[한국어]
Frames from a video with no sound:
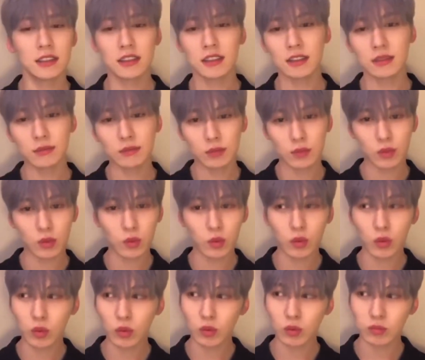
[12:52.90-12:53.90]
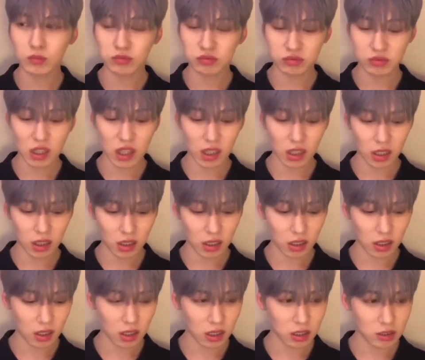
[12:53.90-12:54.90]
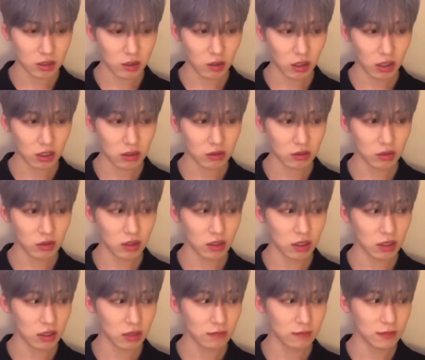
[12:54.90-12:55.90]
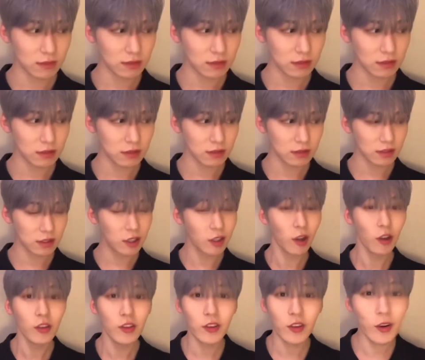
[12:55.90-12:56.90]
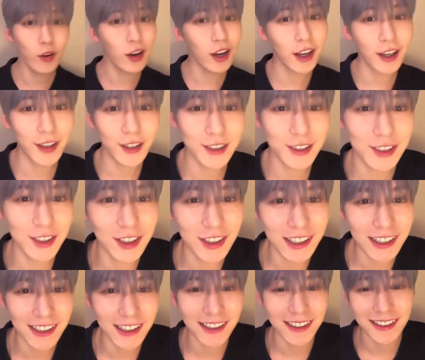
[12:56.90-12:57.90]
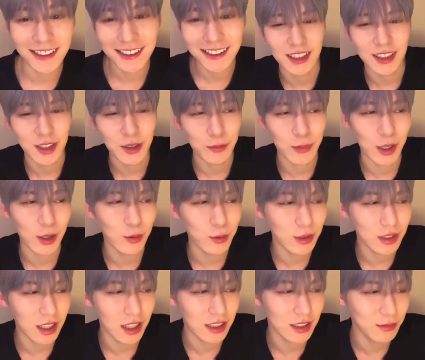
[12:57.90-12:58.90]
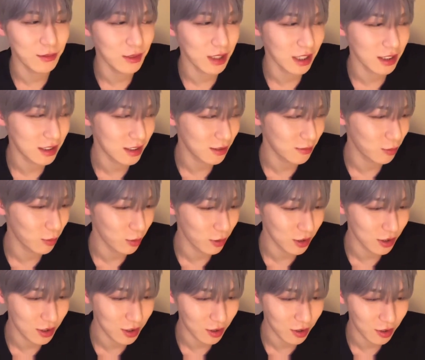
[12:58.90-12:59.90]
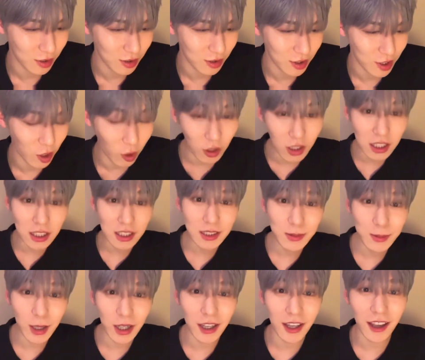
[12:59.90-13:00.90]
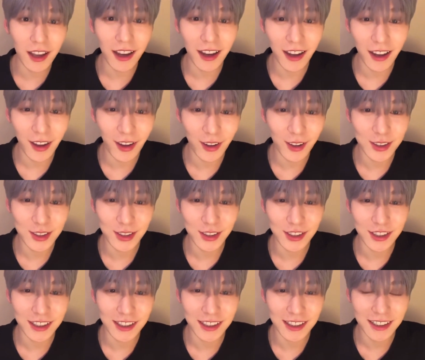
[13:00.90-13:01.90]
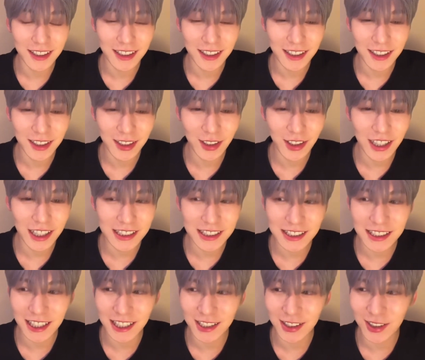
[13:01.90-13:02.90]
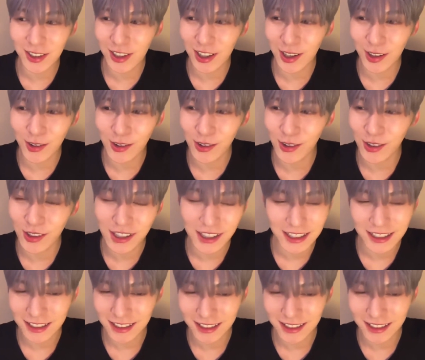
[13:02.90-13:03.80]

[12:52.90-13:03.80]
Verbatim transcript: 지금 도 무대 하는 거 아는 거 있나 달림? 런던 가요 저희 말고는 달림도 아직 모르죠 열린 음악회 가요 저희 이것까진 알더라고